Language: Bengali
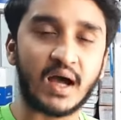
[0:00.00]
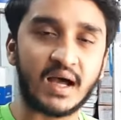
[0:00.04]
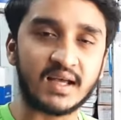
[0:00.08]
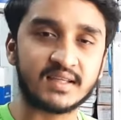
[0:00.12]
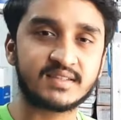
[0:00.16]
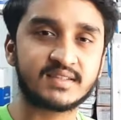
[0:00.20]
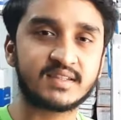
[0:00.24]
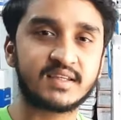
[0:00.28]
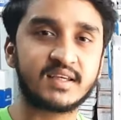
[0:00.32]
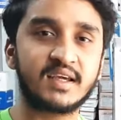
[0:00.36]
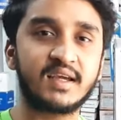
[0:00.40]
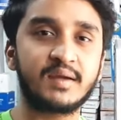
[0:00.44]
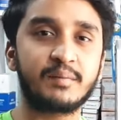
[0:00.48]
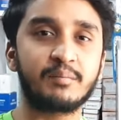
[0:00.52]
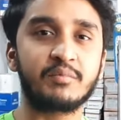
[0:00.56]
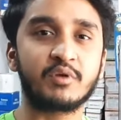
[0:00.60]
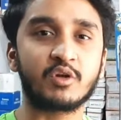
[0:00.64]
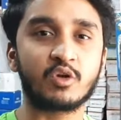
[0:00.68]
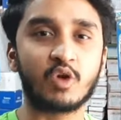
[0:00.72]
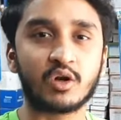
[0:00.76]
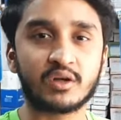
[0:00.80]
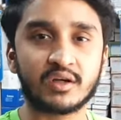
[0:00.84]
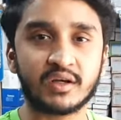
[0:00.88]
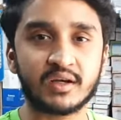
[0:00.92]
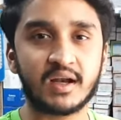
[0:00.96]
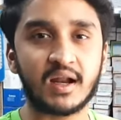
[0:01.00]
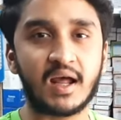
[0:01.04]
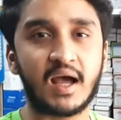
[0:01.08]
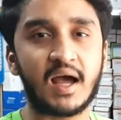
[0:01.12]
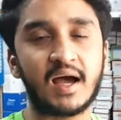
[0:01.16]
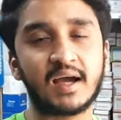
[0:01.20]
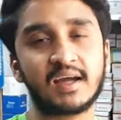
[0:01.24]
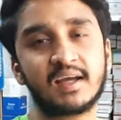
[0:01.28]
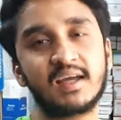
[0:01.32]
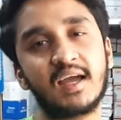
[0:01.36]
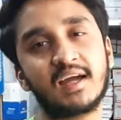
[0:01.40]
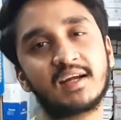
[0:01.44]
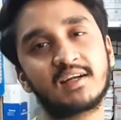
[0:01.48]
আজকে লটারির
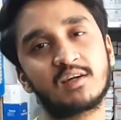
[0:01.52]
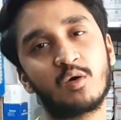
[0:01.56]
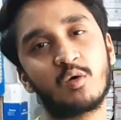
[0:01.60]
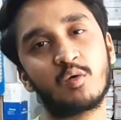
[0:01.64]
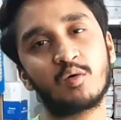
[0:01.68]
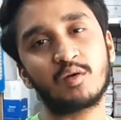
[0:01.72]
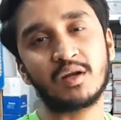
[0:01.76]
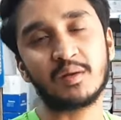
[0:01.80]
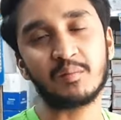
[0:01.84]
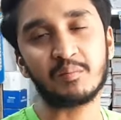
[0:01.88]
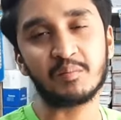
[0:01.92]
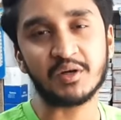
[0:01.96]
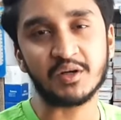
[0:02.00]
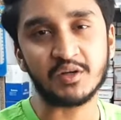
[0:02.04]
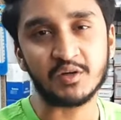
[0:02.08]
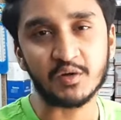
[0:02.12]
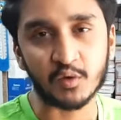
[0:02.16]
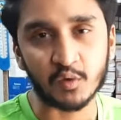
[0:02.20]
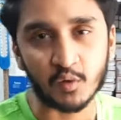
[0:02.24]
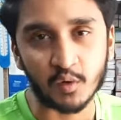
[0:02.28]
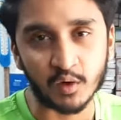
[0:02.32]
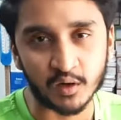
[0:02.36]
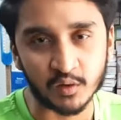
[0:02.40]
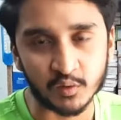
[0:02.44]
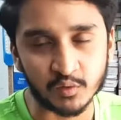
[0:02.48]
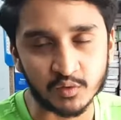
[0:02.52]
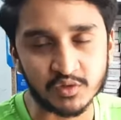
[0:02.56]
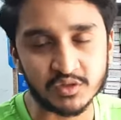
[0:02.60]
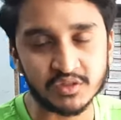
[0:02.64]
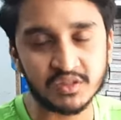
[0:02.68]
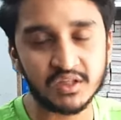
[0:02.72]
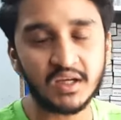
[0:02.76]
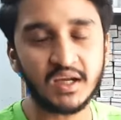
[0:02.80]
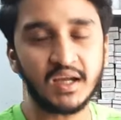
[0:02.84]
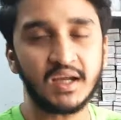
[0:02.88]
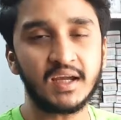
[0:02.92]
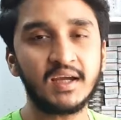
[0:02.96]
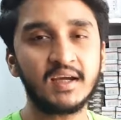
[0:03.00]
আগে একটা অগ্রিম ভিডিও করা
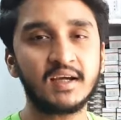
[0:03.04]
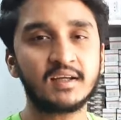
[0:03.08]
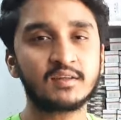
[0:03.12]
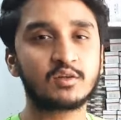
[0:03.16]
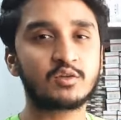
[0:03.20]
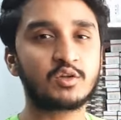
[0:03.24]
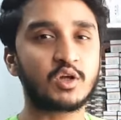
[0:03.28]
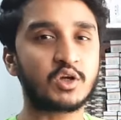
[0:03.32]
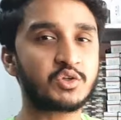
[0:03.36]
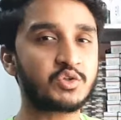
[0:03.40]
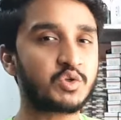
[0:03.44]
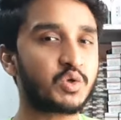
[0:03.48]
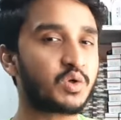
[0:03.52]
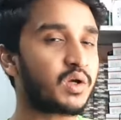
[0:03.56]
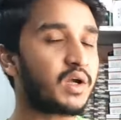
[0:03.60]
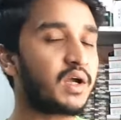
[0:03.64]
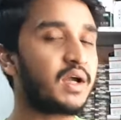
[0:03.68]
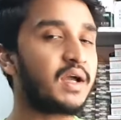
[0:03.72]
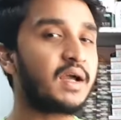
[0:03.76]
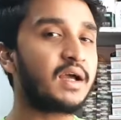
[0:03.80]
হচ্ছে তো দর্শক